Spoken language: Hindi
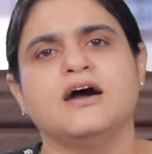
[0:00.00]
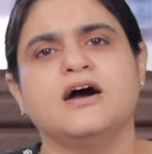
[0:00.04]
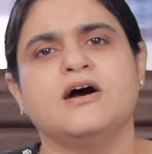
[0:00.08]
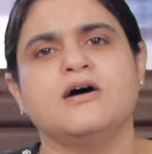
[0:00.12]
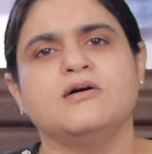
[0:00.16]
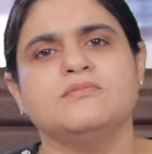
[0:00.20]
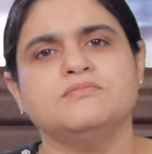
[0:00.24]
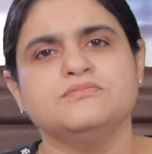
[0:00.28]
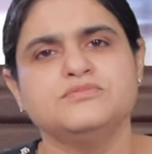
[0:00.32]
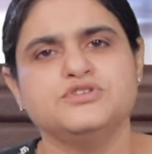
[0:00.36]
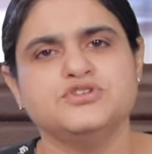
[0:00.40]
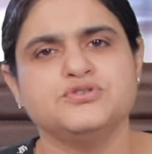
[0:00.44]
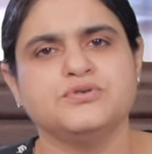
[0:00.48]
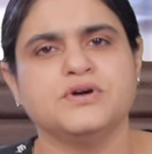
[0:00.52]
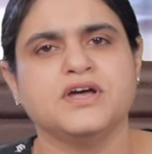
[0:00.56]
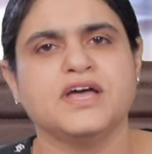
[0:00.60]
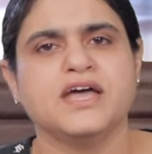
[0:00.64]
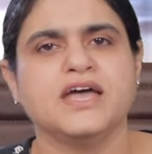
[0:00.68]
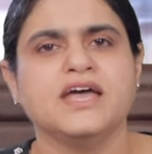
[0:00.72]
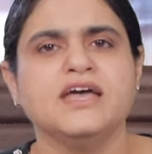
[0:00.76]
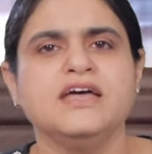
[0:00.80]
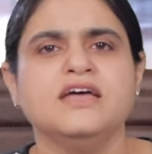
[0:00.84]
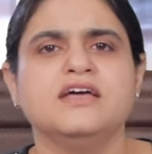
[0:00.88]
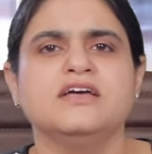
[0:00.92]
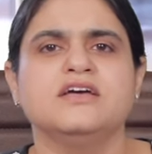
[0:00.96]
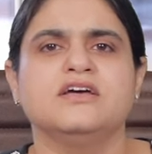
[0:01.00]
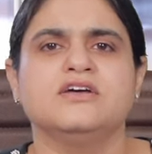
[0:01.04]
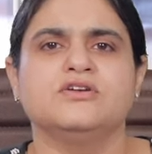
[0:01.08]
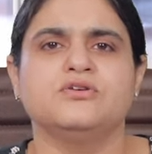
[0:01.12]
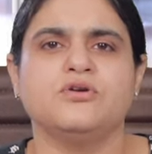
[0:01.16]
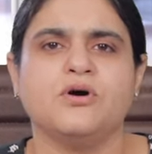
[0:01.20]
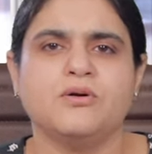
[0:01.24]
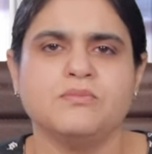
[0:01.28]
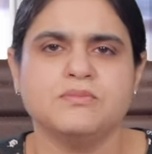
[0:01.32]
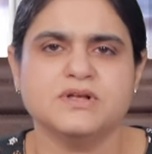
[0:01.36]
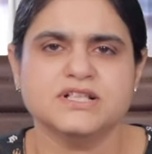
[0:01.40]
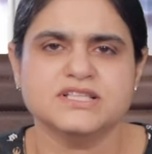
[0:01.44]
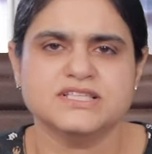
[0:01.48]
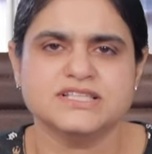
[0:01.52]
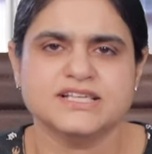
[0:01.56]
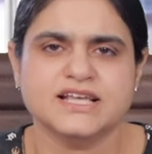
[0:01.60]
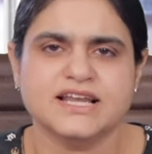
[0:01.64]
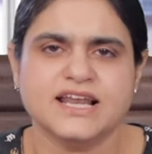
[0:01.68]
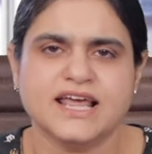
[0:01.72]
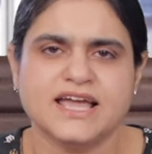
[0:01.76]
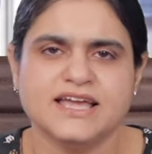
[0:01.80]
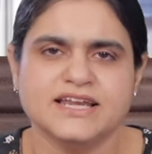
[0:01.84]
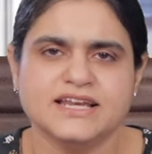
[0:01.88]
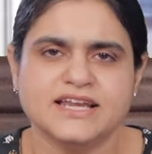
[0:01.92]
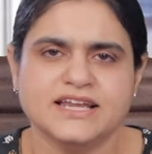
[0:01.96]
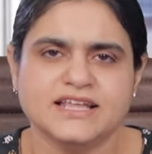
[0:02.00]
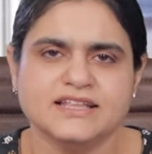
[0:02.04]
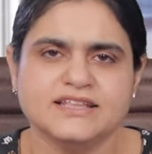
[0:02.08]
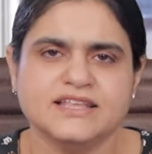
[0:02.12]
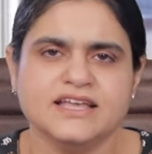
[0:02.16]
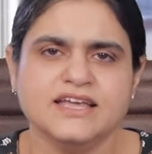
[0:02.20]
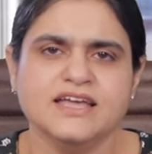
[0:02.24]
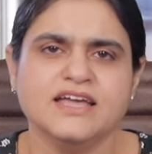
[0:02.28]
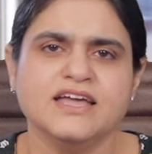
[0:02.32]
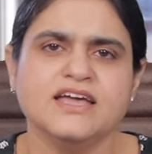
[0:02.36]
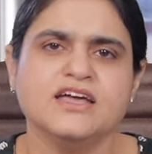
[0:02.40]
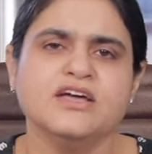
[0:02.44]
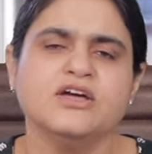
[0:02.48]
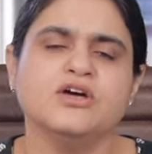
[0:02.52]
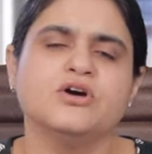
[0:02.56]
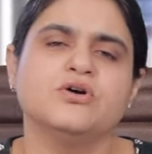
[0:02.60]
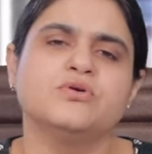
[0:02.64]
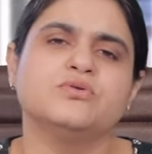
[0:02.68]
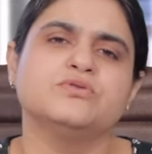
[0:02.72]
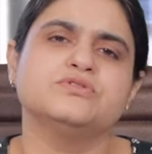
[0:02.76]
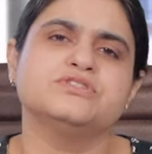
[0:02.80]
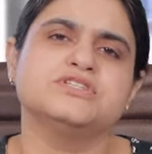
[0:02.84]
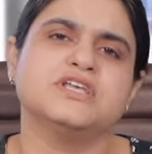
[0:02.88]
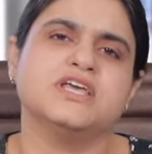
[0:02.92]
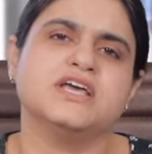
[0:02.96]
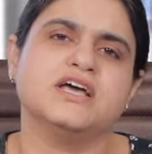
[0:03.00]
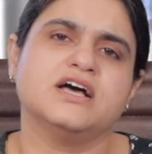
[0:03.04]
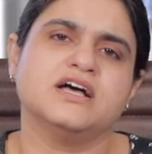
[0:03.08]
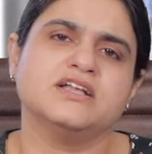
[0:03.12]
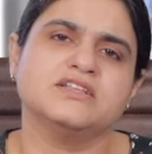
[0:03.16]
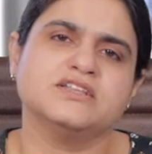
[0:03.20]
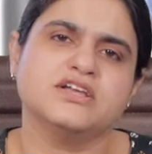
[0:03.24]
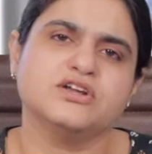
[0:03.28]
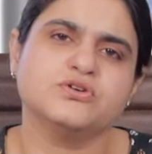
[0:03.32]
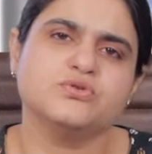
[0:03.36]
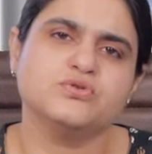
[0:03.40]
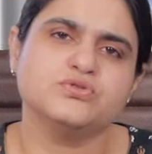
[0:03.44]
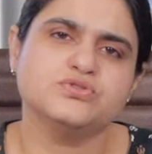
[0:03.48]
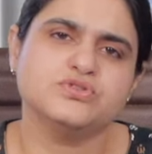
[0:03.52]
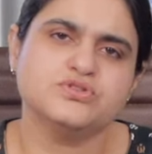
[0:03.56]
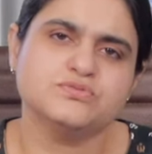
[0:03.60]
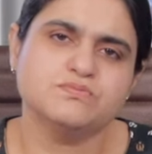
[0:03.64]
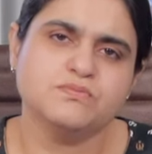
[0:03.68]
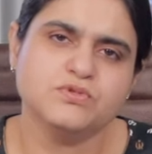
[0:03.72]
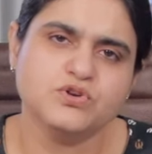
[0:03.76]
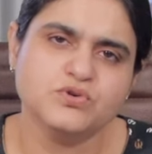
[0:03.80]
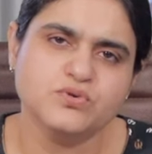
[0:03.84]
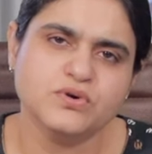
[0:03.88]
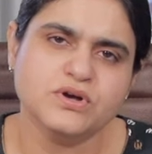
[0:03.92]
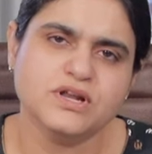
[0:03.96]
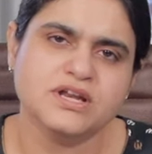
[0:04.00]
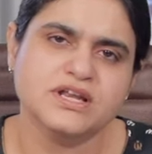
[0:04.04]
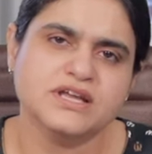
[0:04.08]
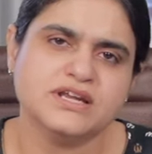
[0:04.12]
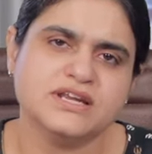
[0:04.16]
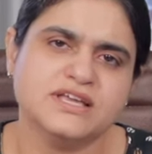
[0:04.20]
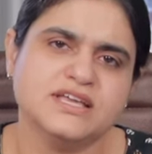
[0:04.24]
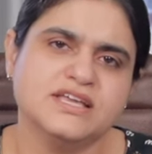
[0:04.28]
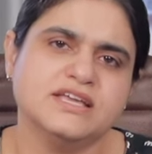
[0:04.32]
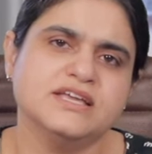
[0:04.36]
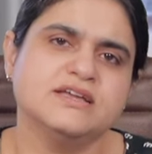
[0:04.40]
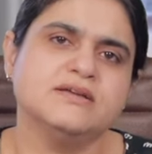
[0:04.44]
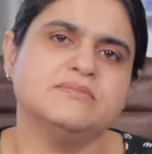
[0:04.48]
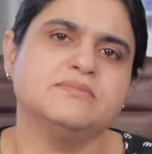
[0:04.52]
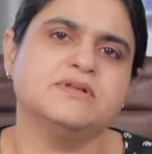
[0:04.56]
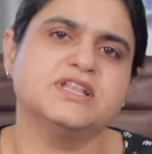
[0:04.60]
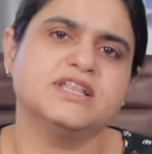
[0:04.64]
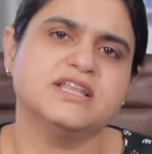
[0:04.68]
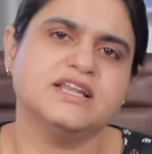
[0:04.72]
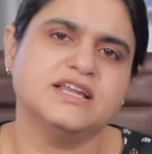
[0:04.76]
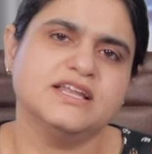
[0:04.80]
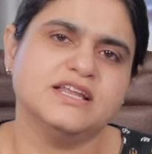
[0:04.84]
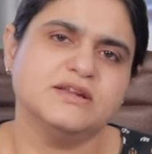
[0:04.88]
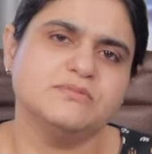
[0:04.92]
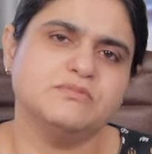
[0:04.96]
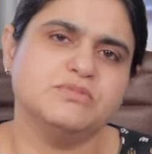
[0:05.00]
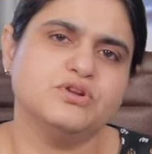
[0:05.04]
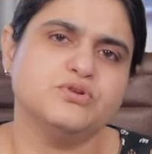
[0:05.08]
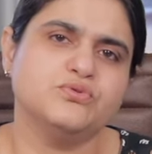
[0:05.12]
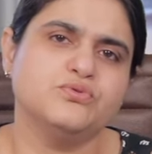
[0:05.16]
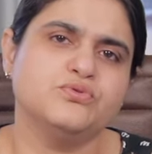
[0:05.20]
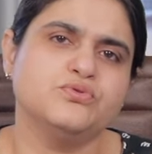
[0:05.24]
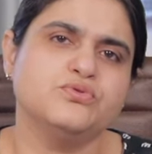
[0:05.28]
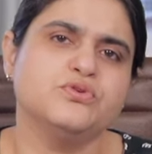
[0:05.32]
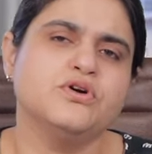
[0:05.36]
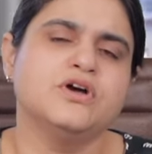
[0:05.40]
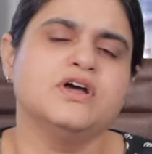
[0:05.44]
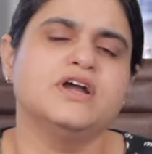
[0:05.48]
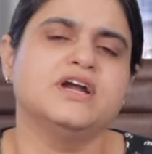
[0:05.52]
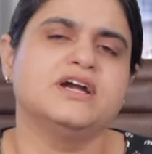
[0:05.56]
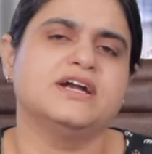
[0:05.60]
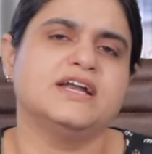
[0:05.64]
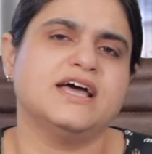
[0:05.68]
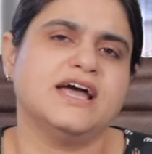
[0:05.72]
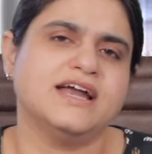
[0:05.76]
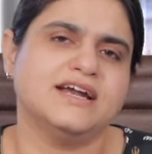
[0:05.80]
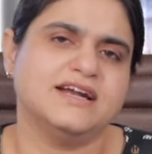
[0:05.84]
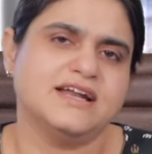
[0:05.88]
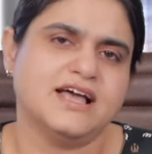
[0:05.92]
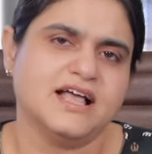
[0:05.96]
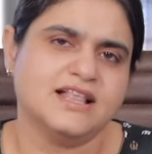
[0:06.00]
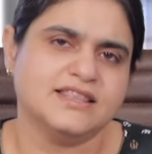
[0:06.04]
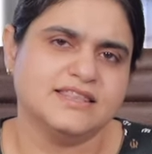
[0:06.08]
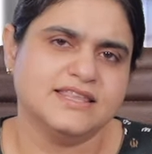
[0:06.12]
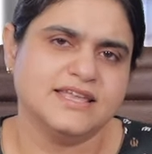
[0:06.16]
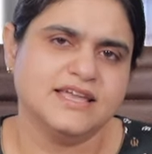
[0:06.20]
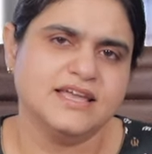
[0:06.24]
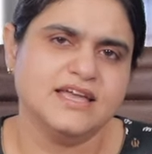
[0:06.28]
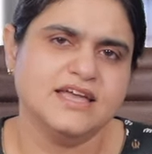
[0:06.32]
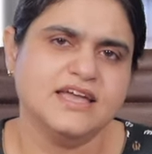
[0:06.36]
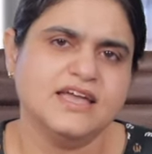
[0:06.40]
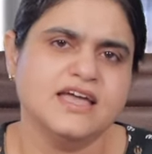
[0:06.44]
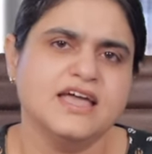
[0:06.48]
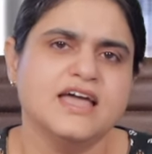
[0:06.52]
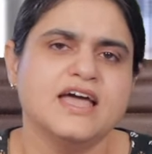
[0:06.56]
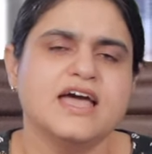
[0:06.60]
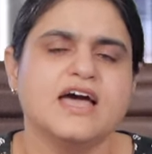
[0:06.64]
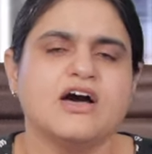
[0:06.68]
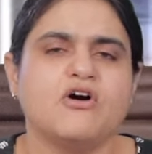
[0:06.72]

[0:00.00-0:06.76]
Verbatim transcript: हम जो है नॉर्मल सेलाइन लेते हैं उसके अंदर कुछ ब्लू कलर की मिथिलीन ब्लू डाई डालते हैं